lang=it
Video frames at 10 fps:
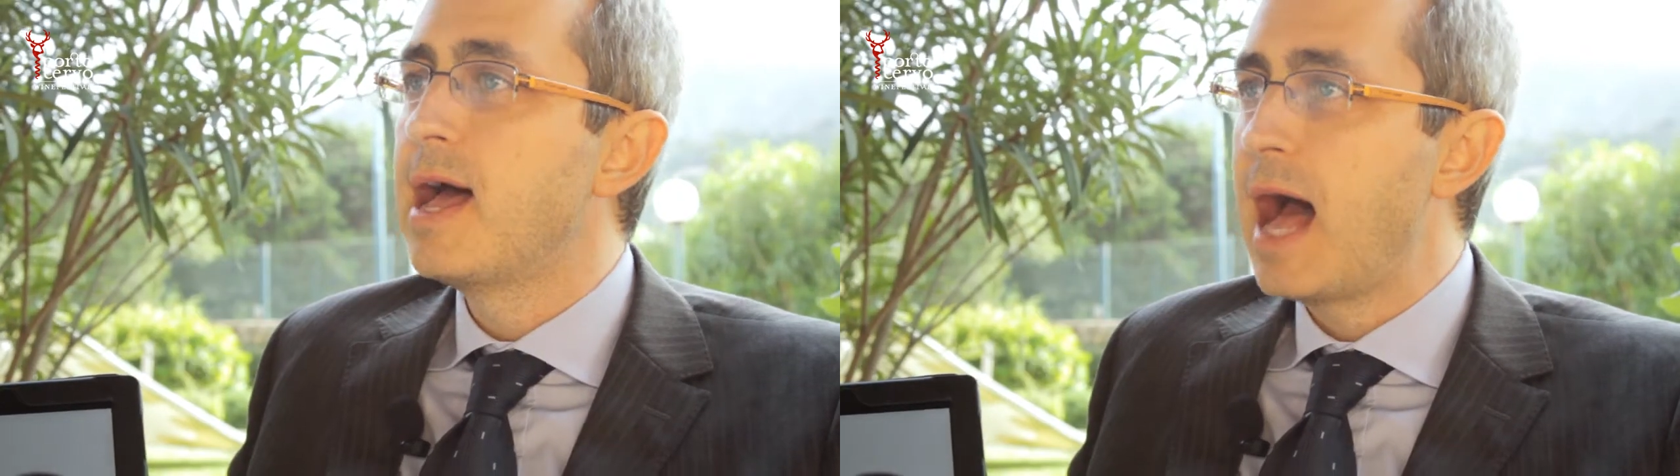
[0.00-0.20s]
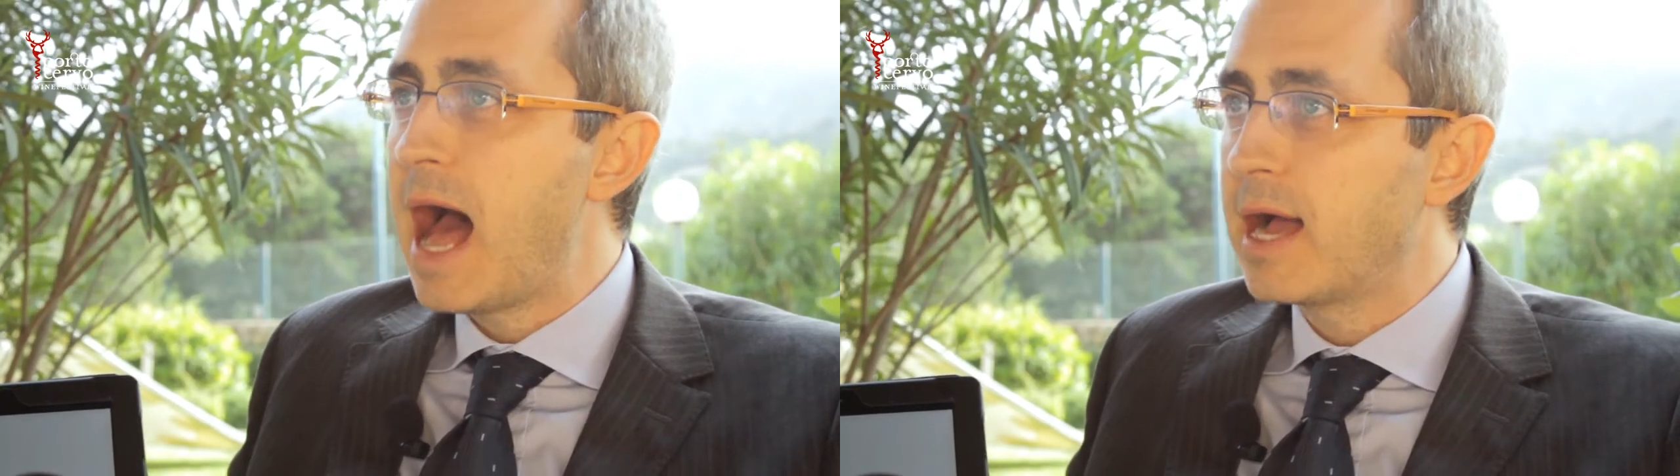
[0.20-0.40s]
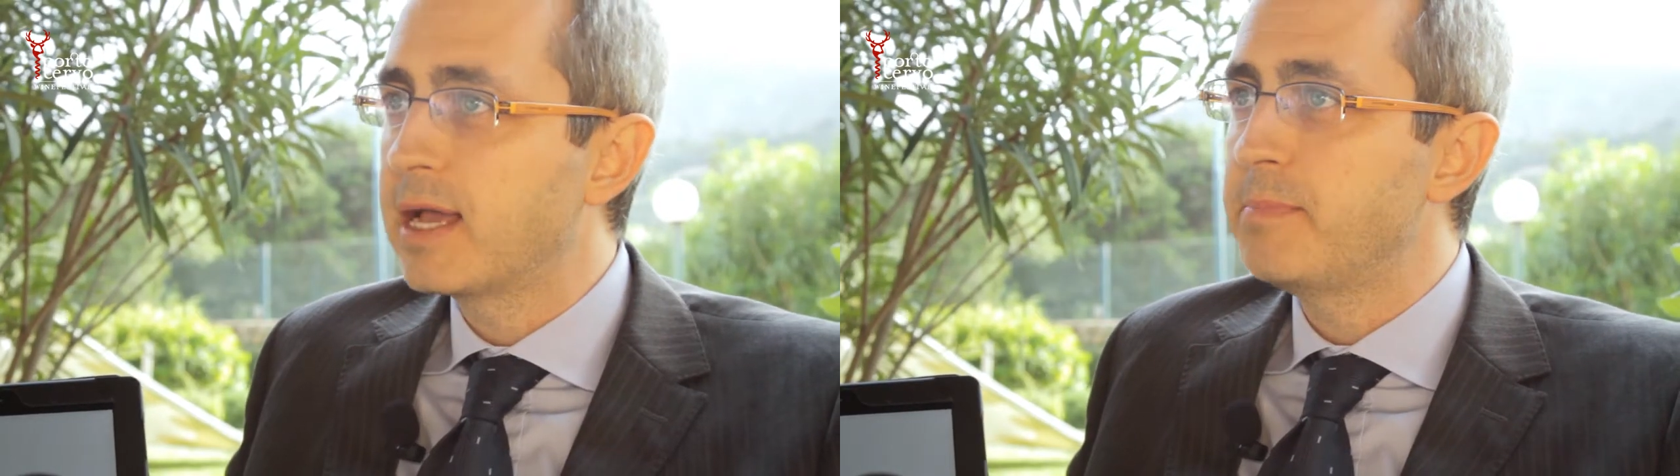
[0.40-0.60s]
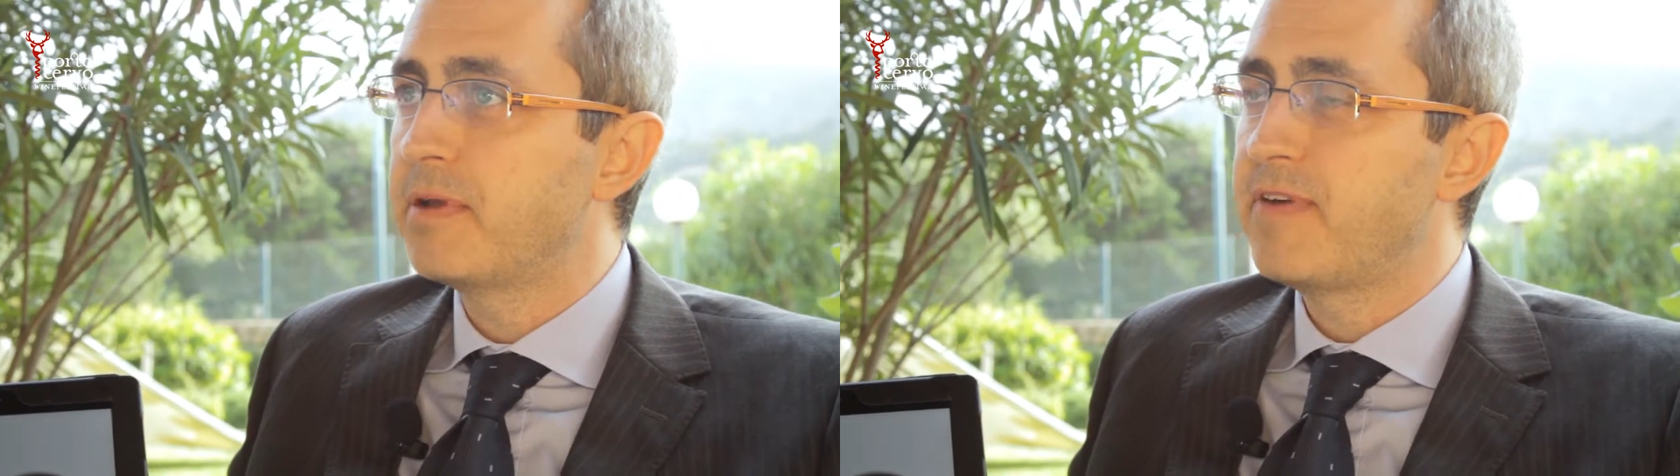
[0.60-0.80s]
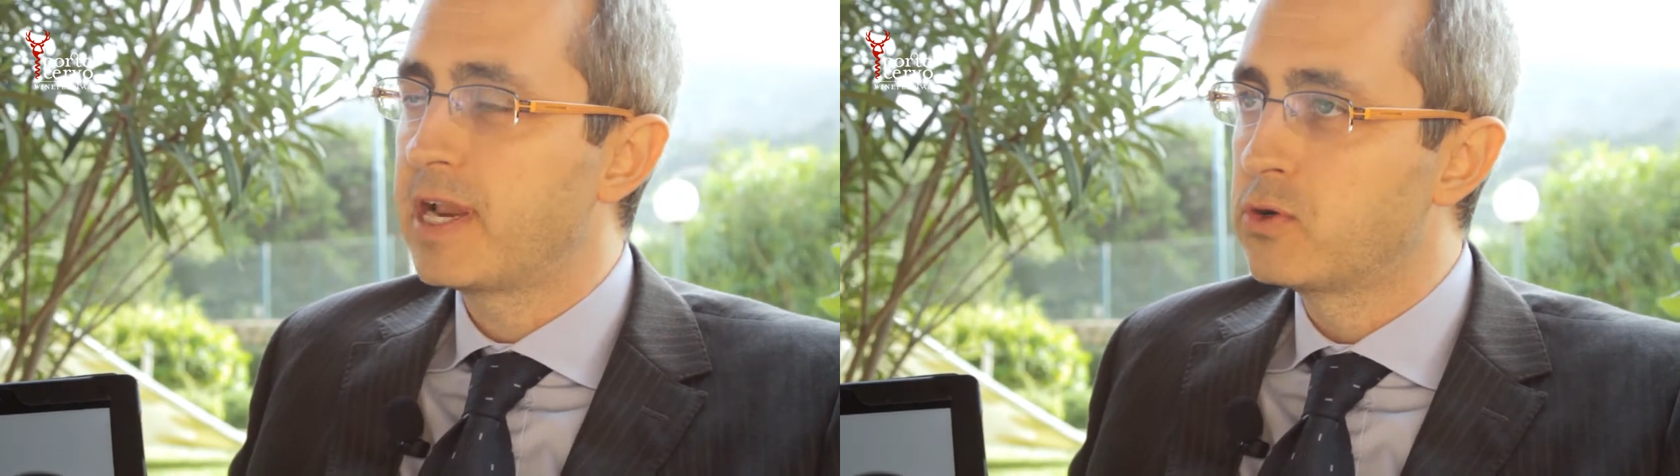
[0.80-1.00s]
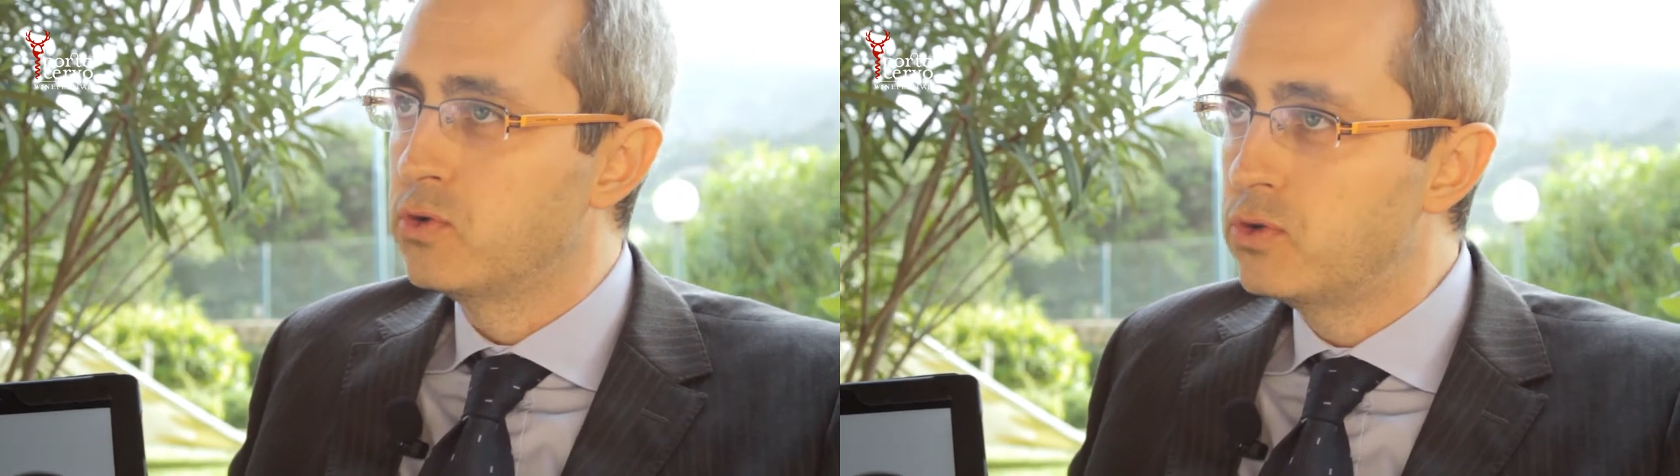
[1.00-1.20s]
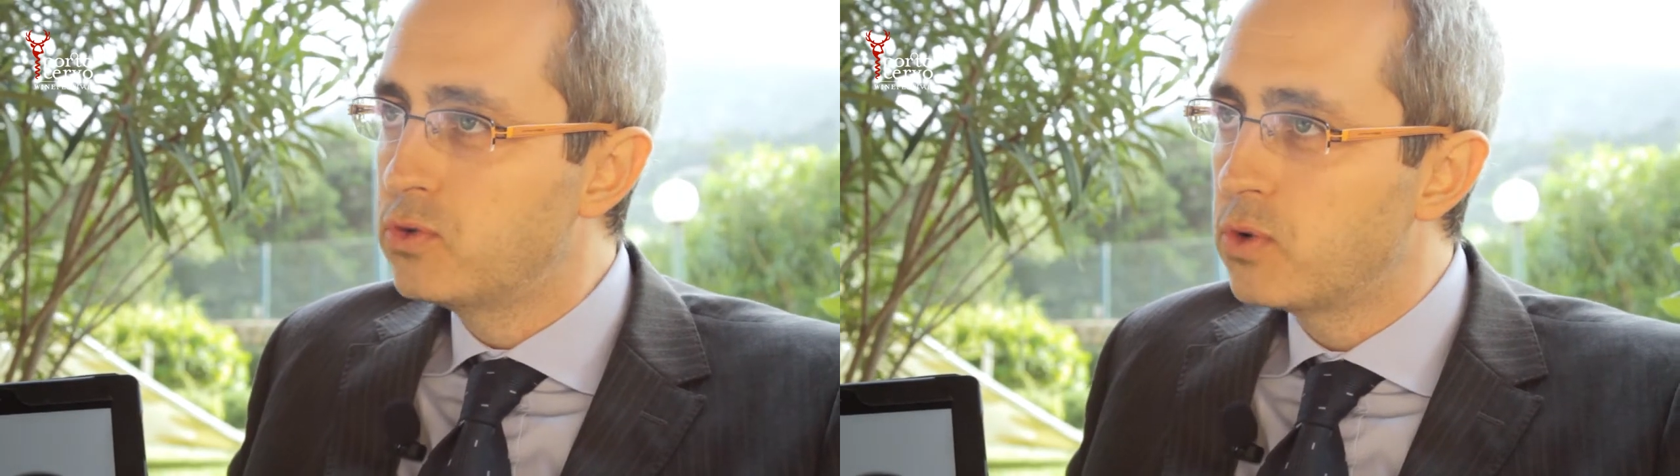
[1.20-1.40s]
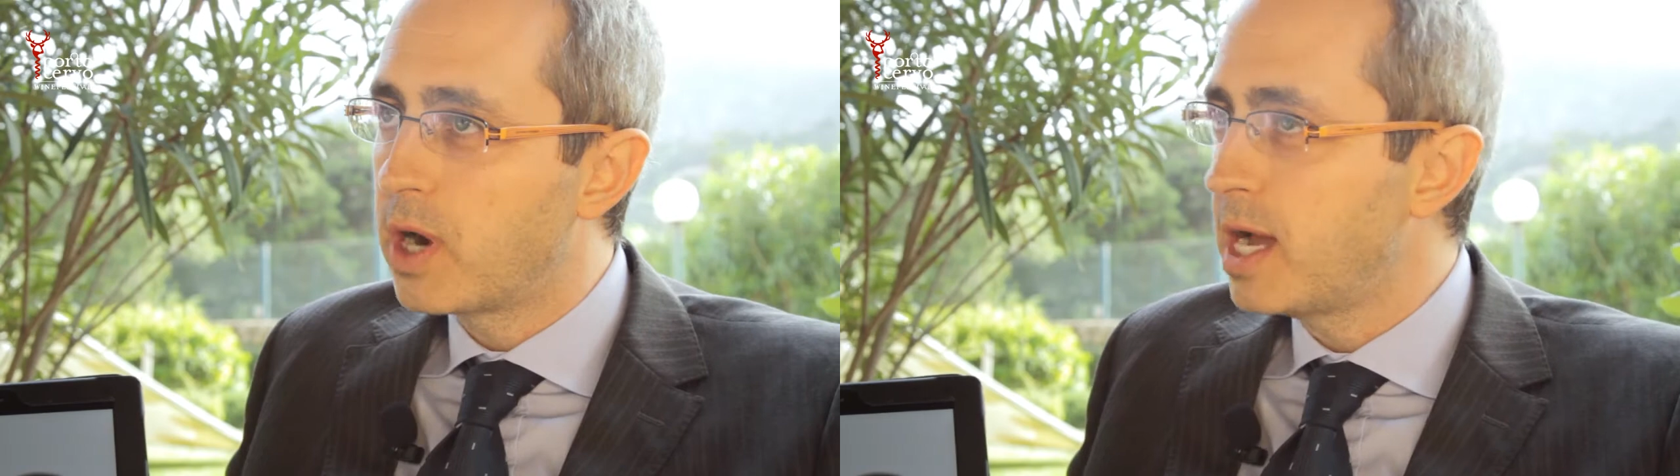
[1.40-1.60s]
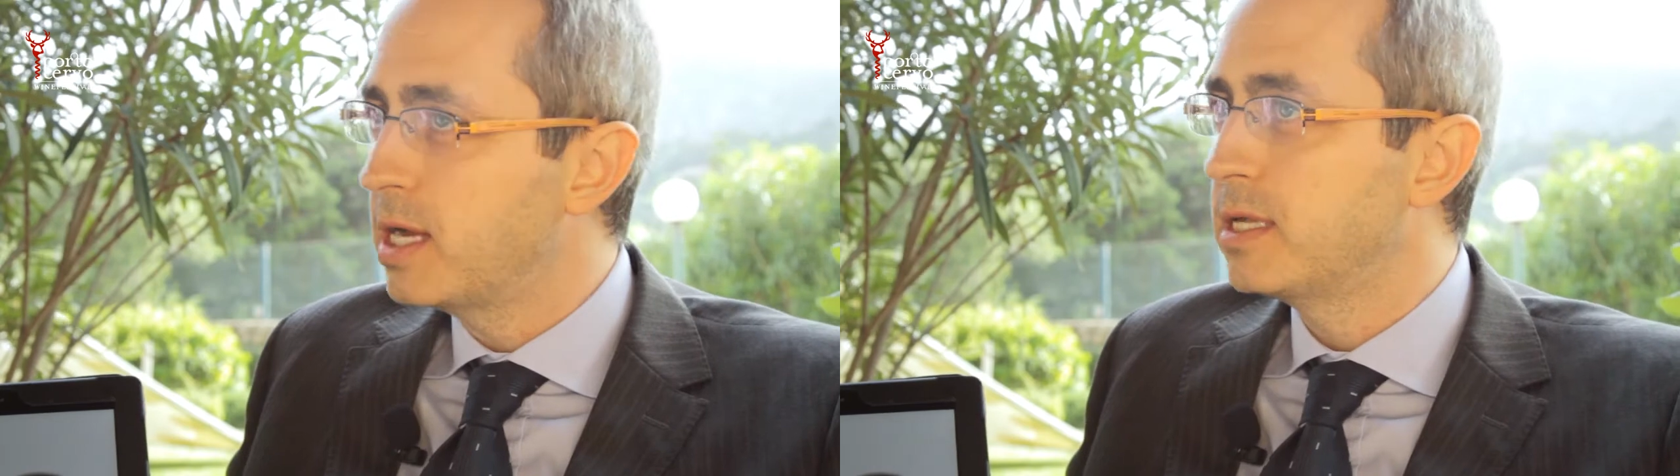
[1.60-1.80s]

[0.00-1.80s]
anche per fare cultura